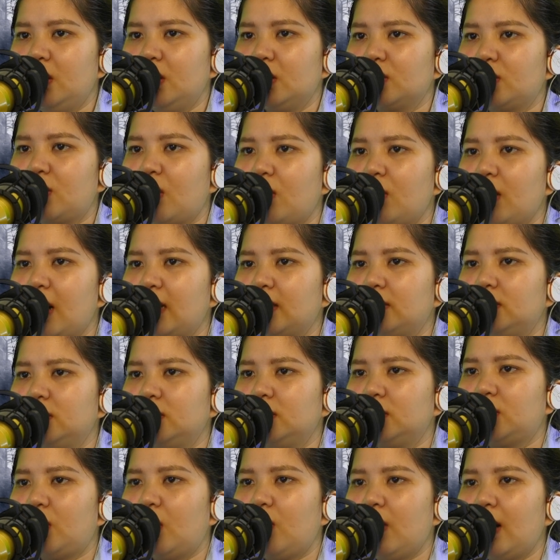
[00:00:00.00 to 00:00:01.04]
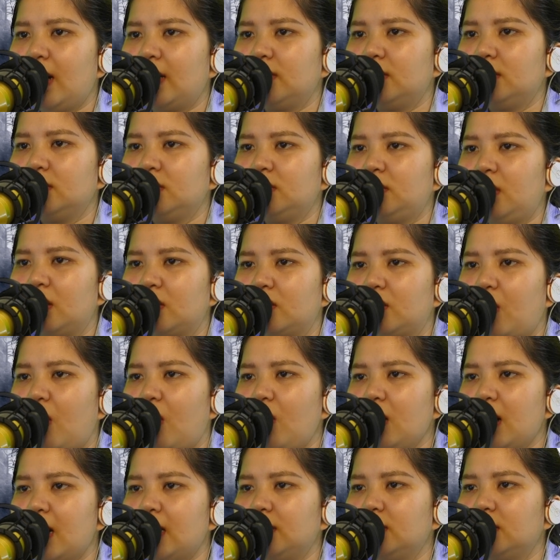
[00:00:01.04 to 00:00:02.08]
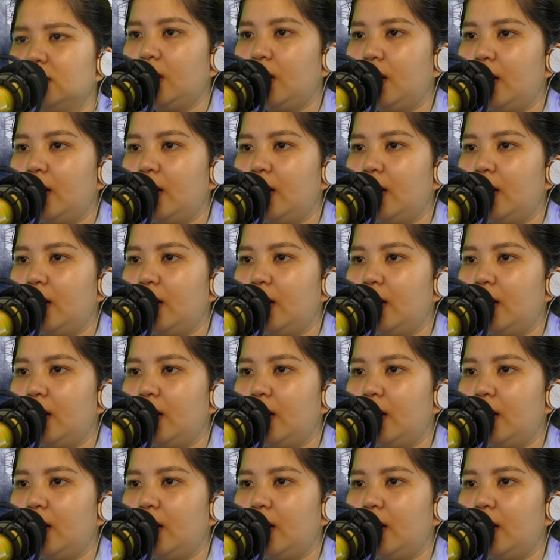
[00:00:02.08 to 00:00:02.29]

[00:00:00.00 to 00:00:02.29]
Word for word: Khó ăn, khó ăn, thật khó ăn